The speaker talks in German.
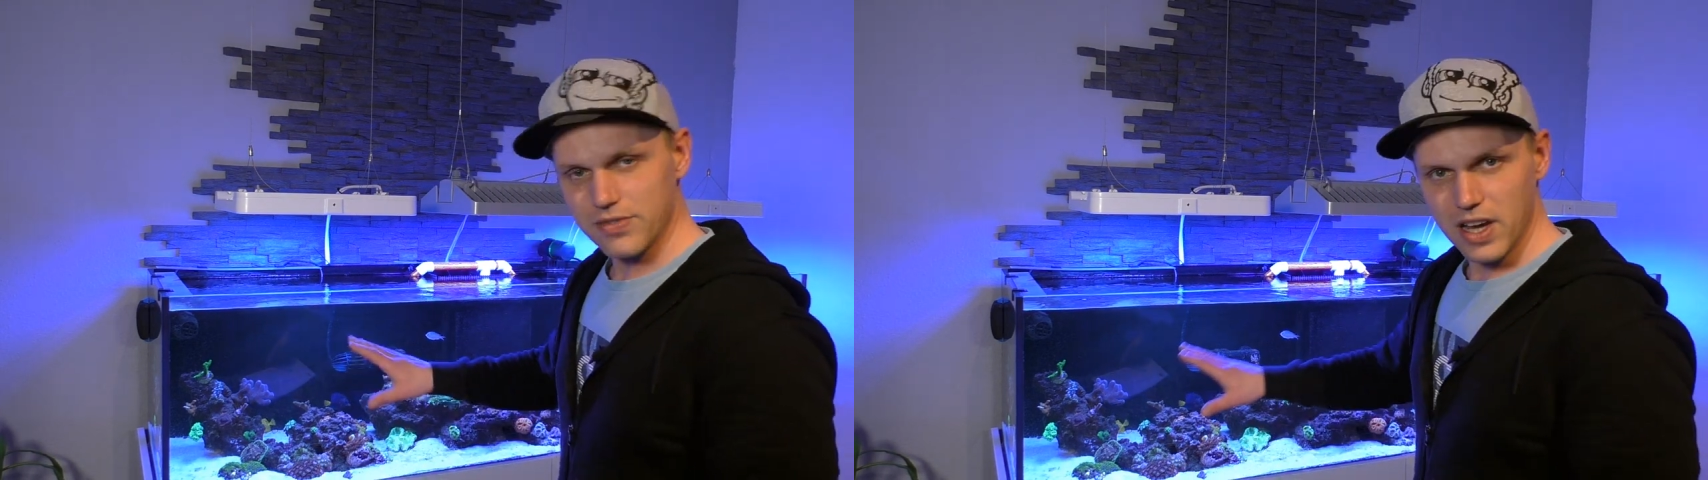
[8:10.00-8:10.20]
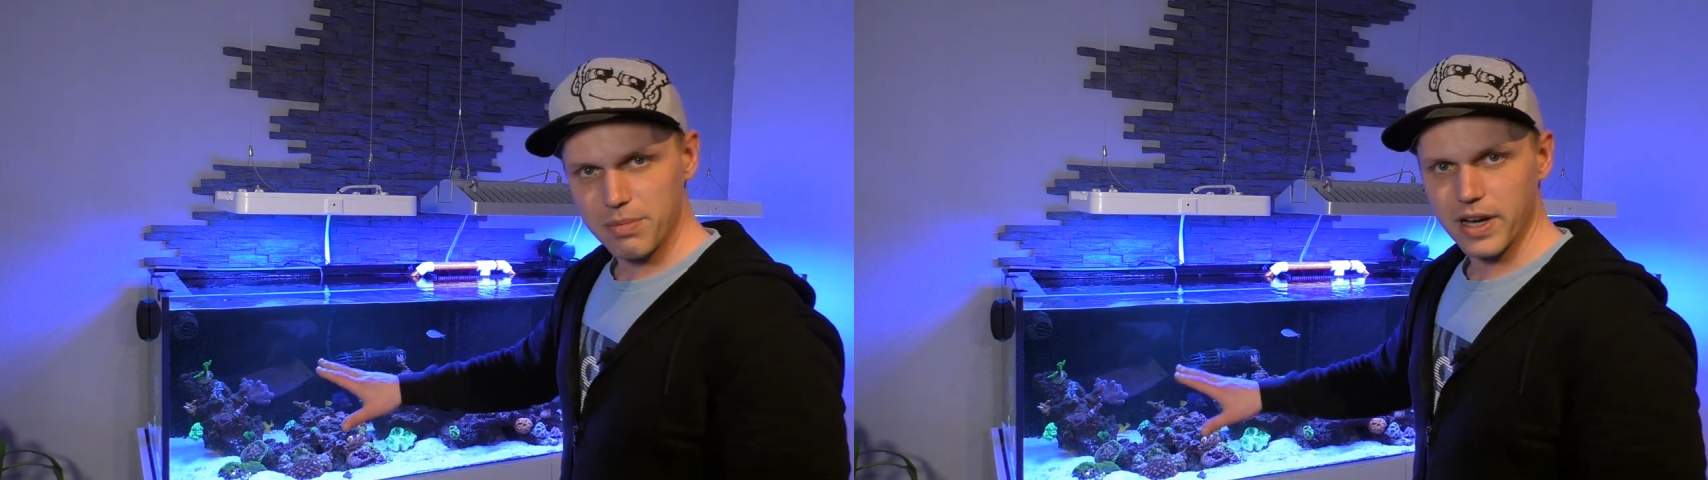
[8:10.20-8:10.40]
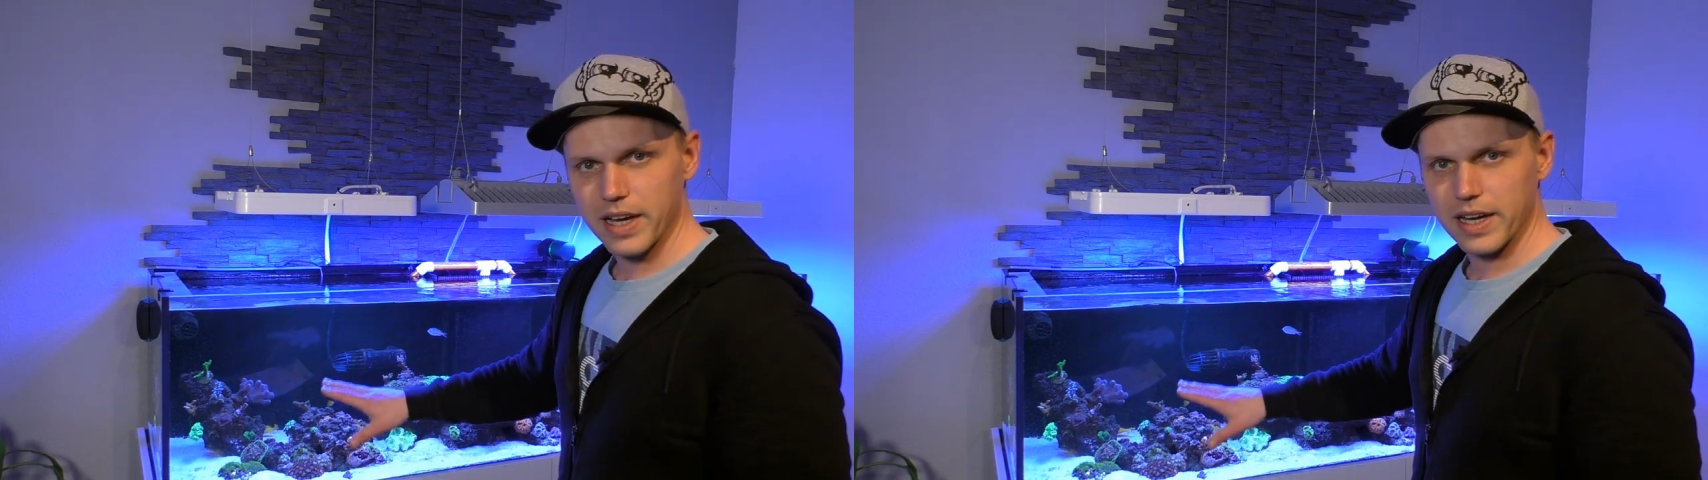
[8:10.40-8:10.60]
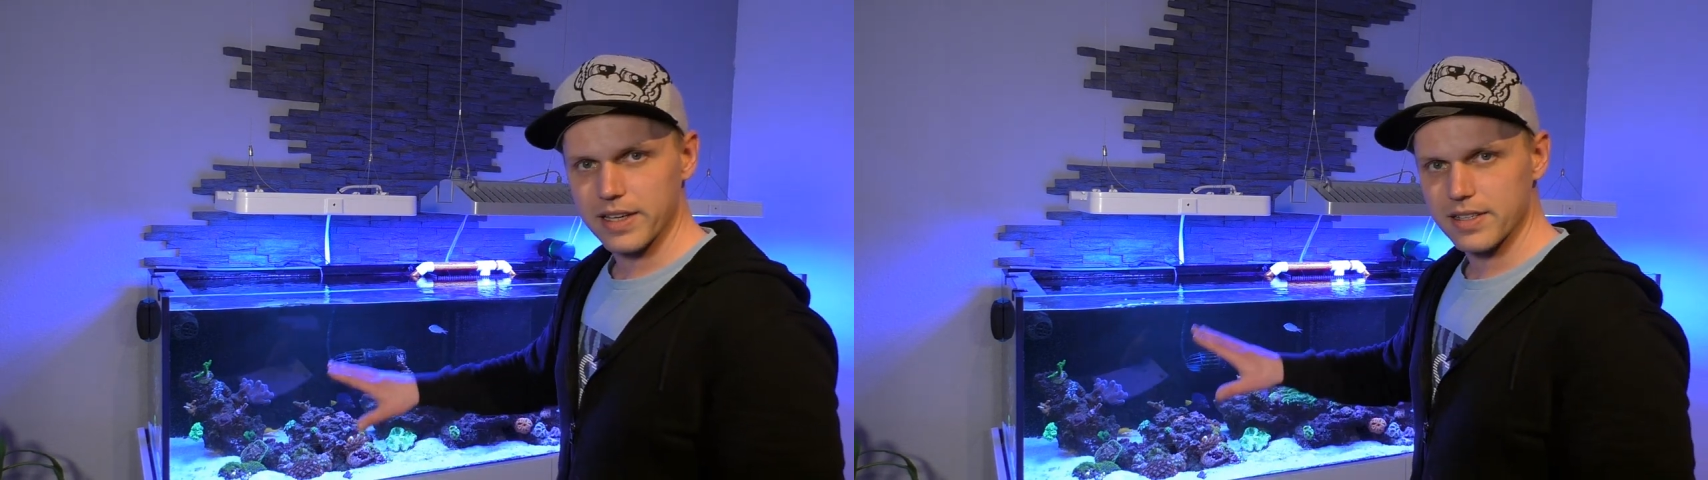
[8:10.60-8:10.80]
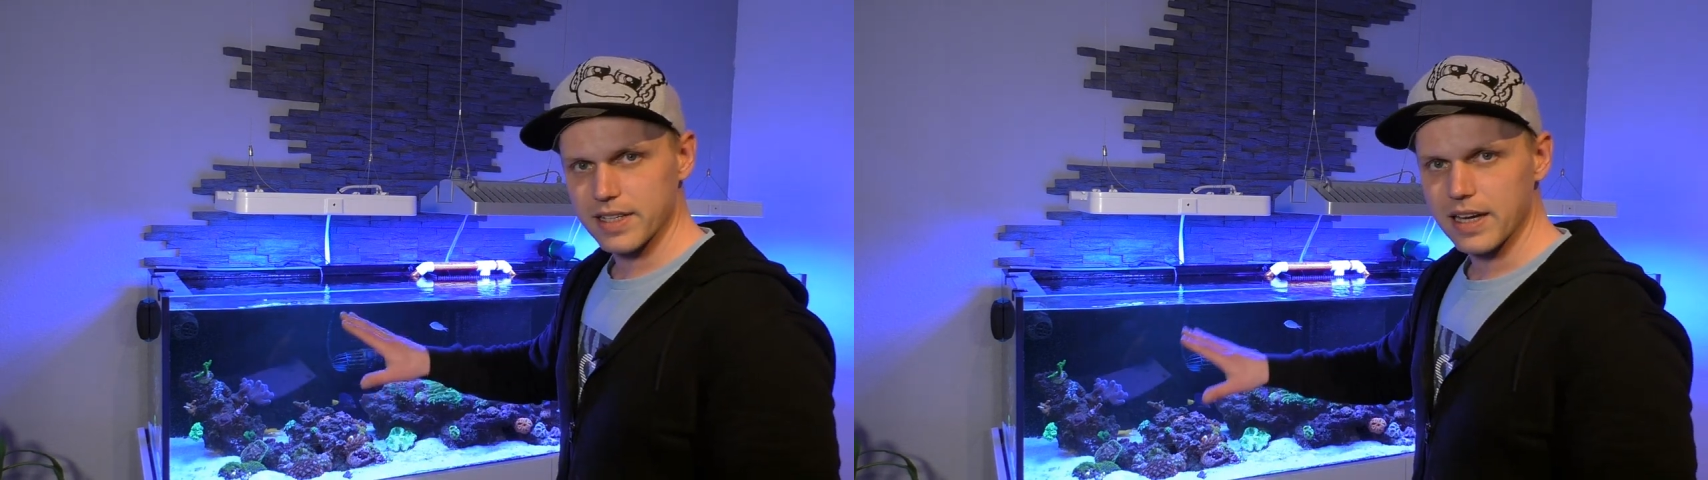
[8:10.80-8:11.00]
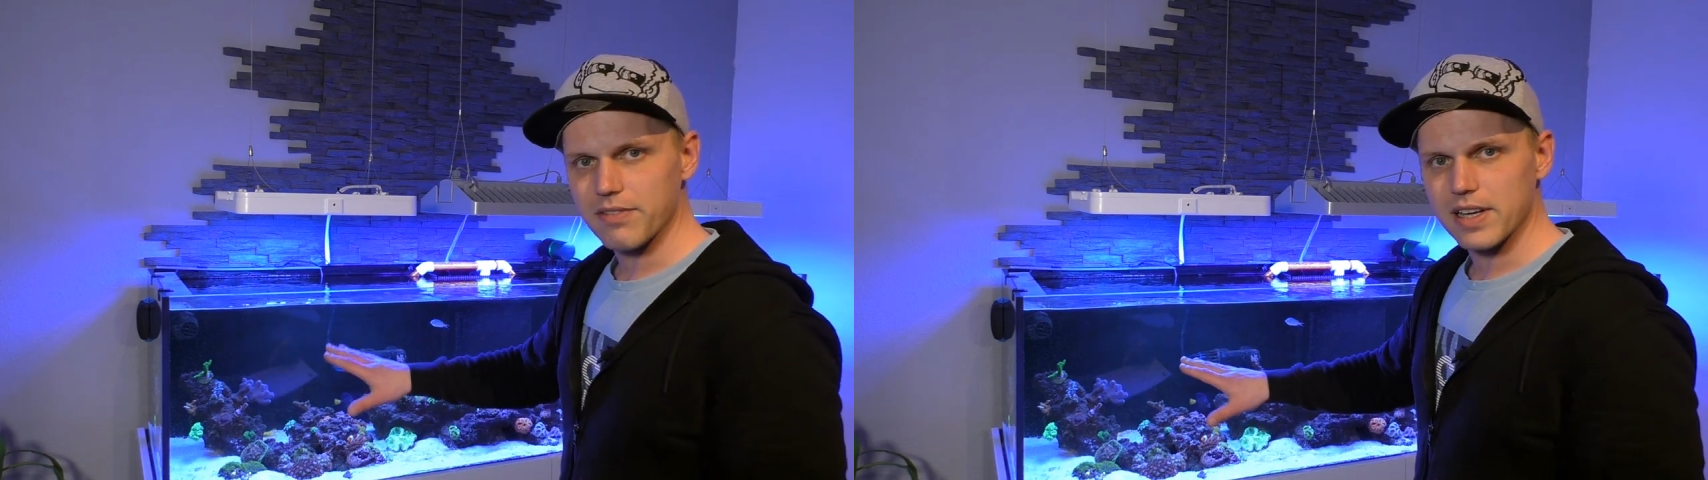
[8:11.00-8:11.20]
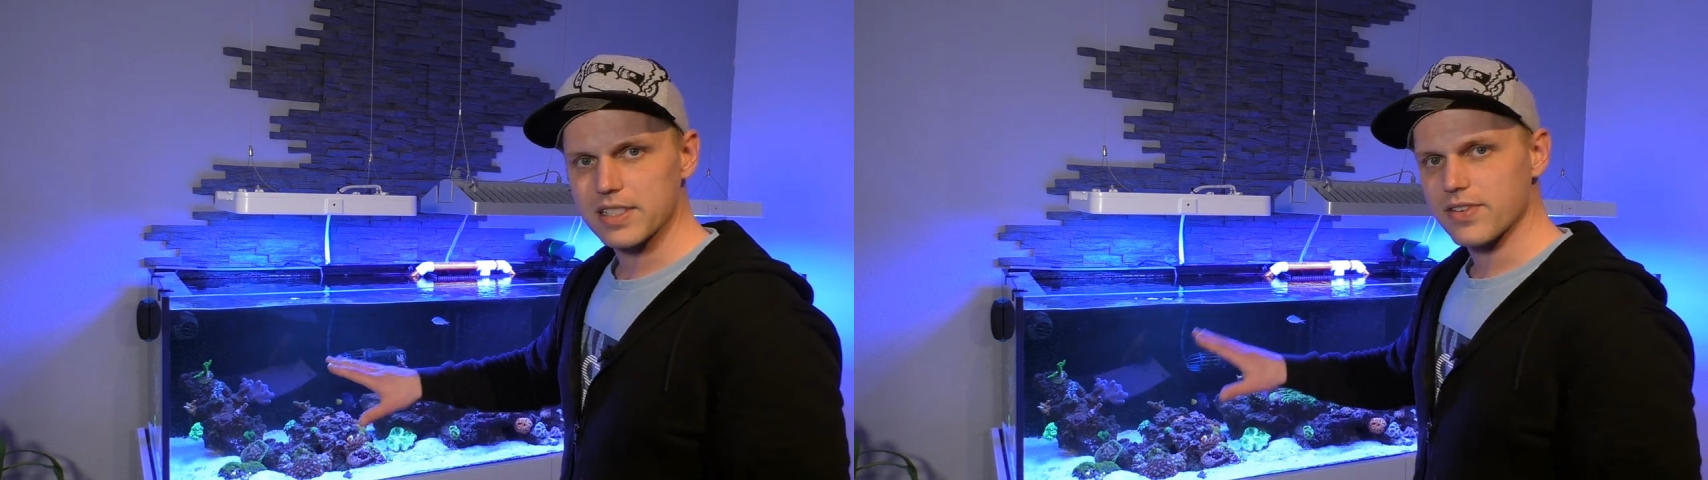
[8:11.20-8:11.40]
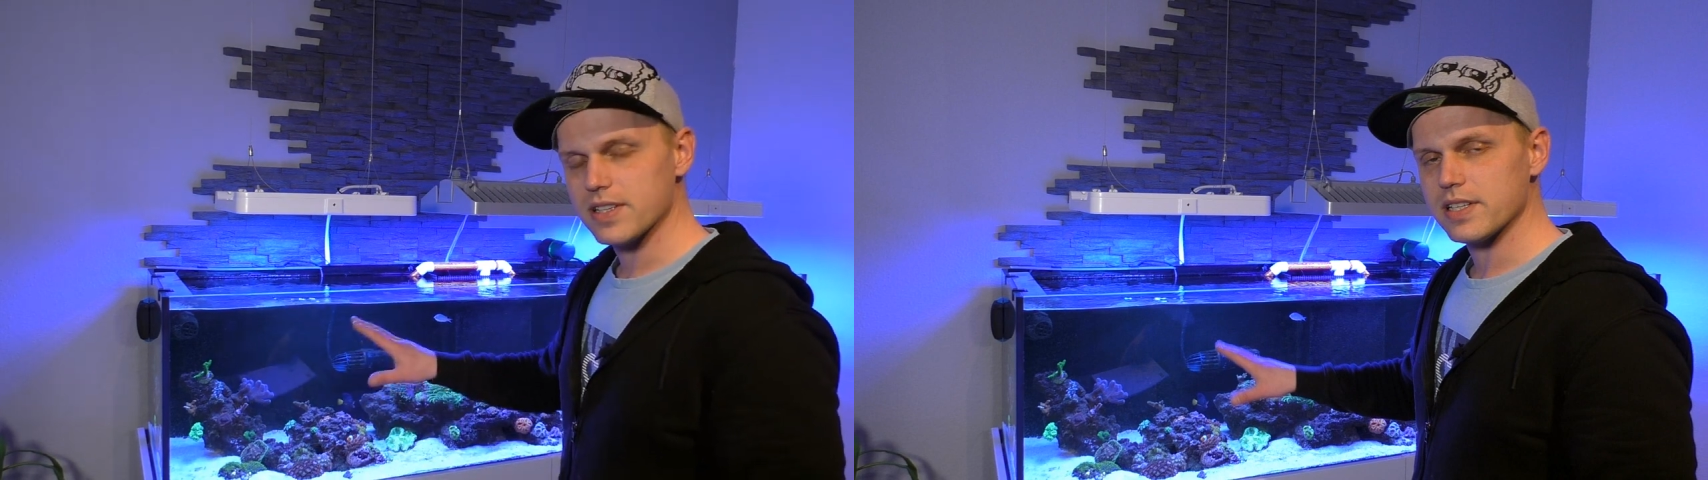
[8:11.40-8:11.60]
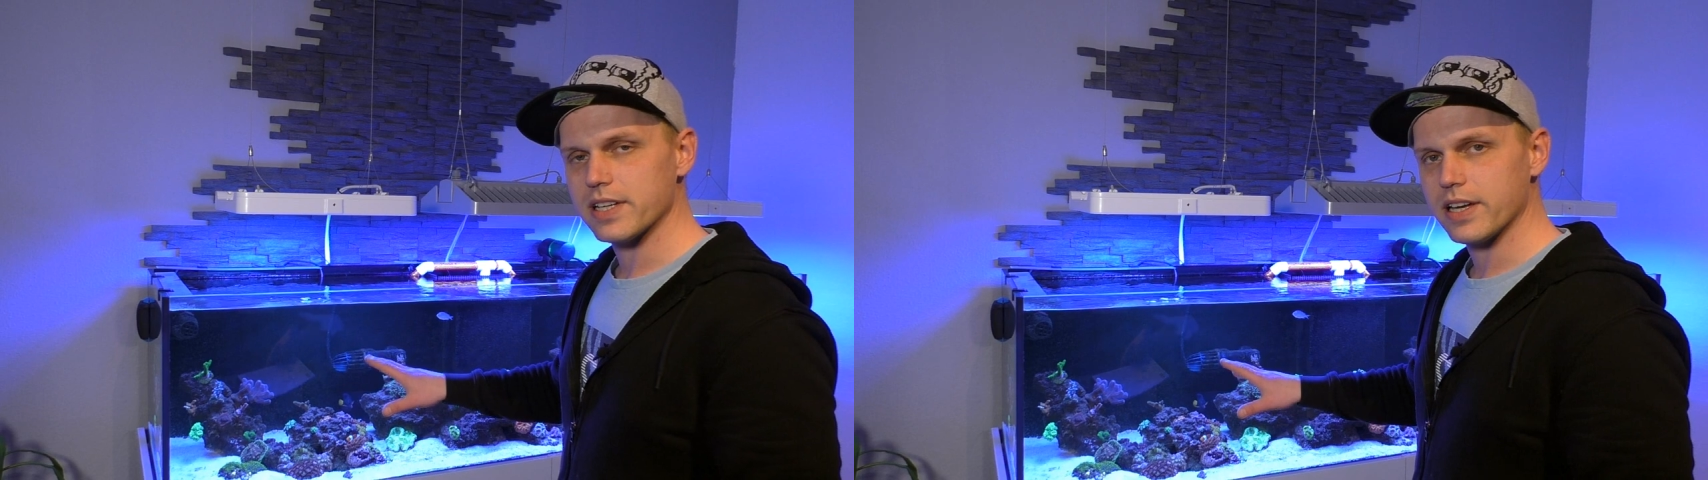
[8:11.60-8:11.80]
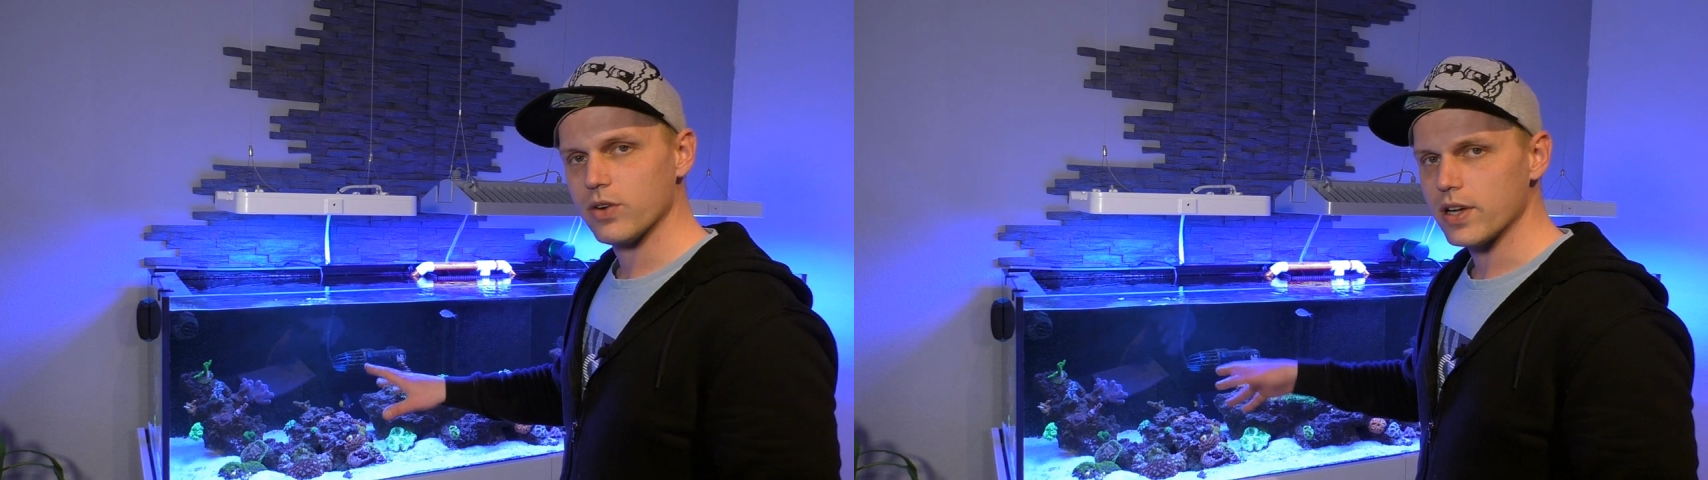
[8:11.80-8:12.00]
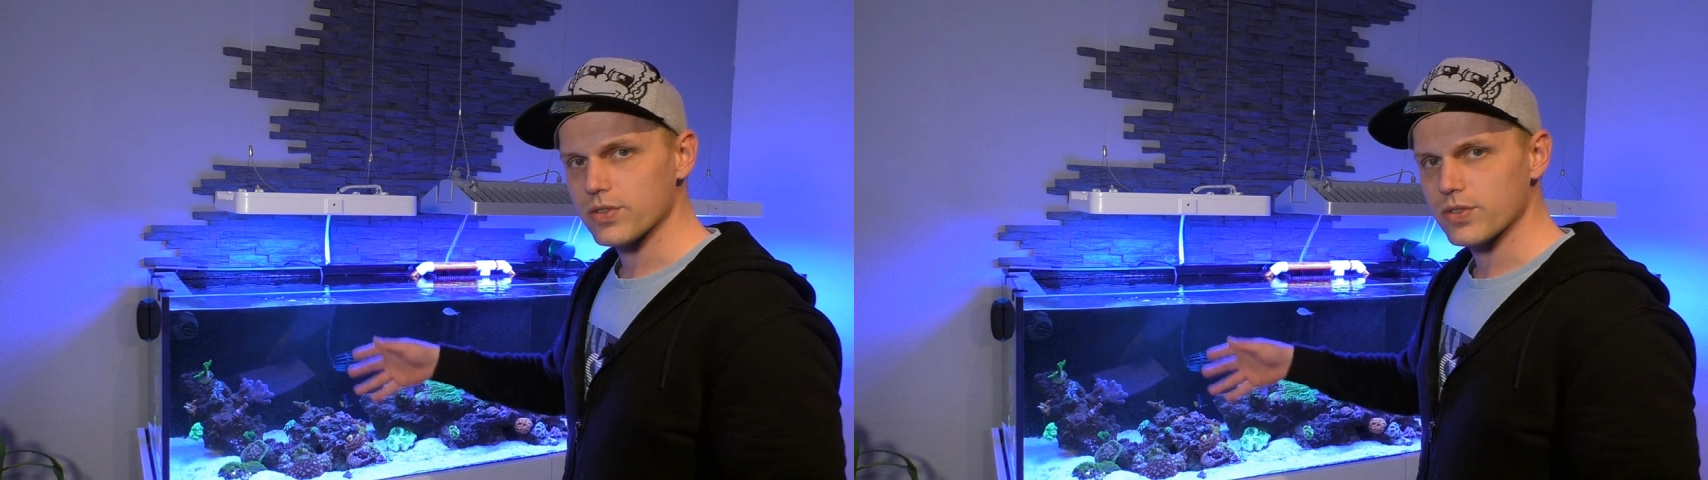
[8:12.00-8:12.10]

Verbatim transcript: zwei Pakete, jeweils 20 Kilo,